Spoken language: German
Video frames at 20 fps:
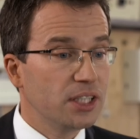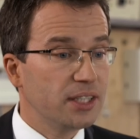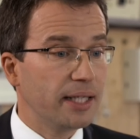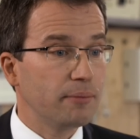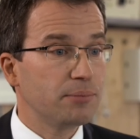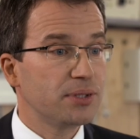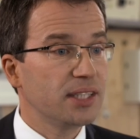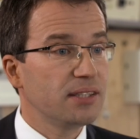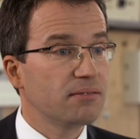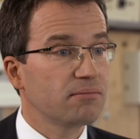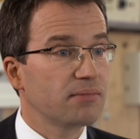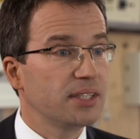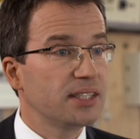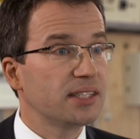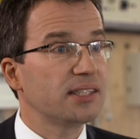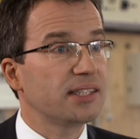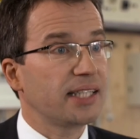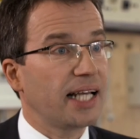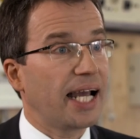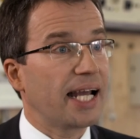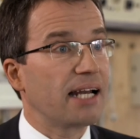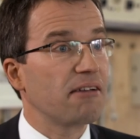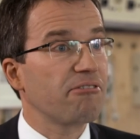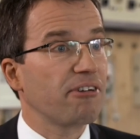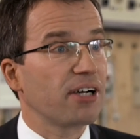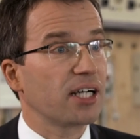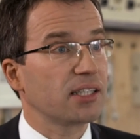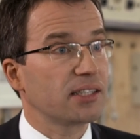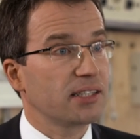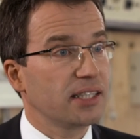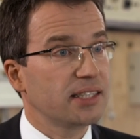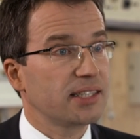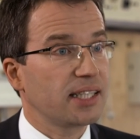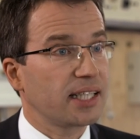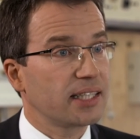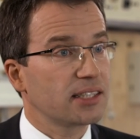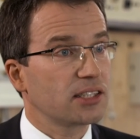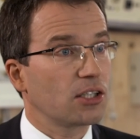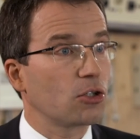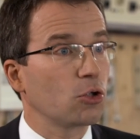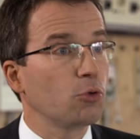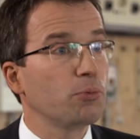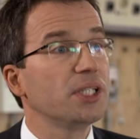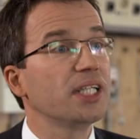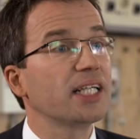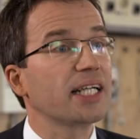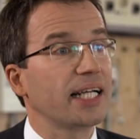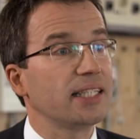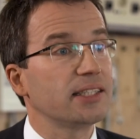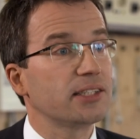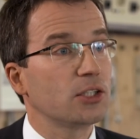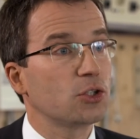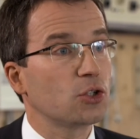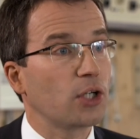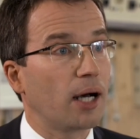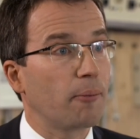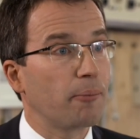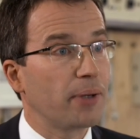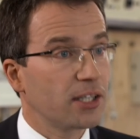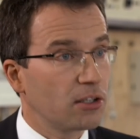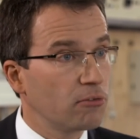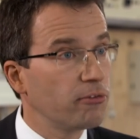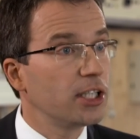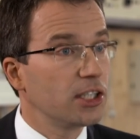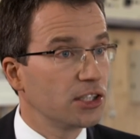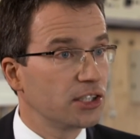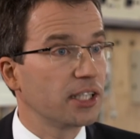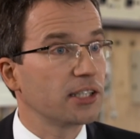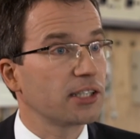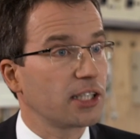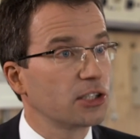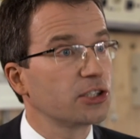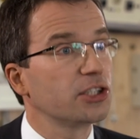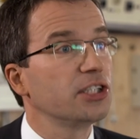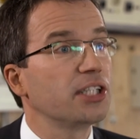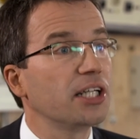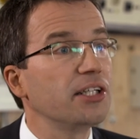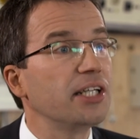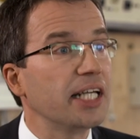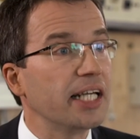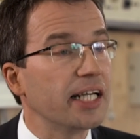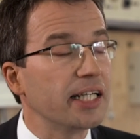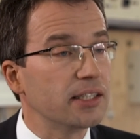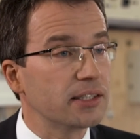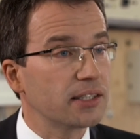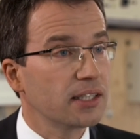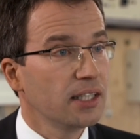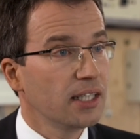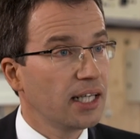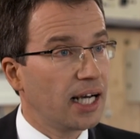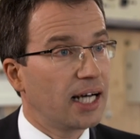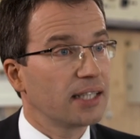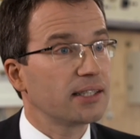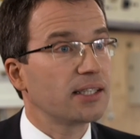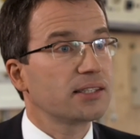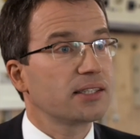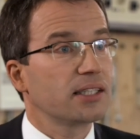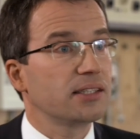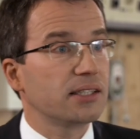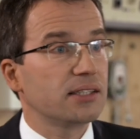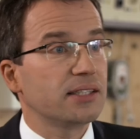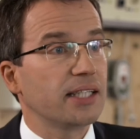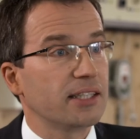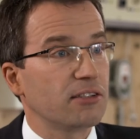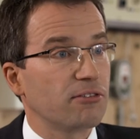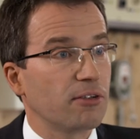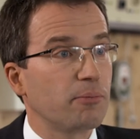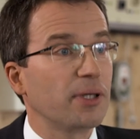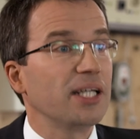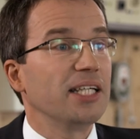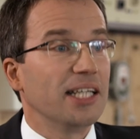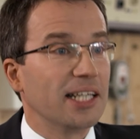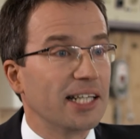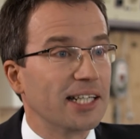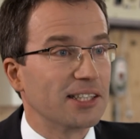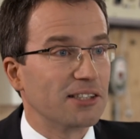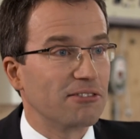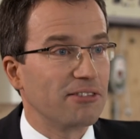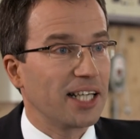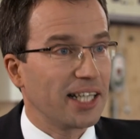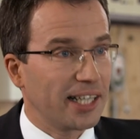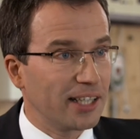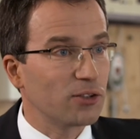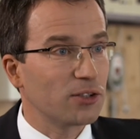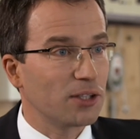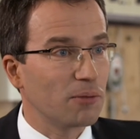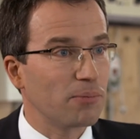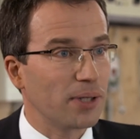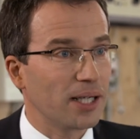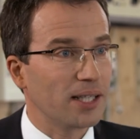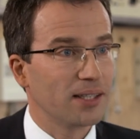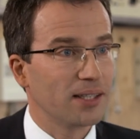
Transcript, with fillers: in dem Sinn ist es sehr einfach, ich sage jetzt auch über die Grenze zu arbeiten, weil das ganz in der Nähe ist. Anders als es etwa bei Irland wäre oder bei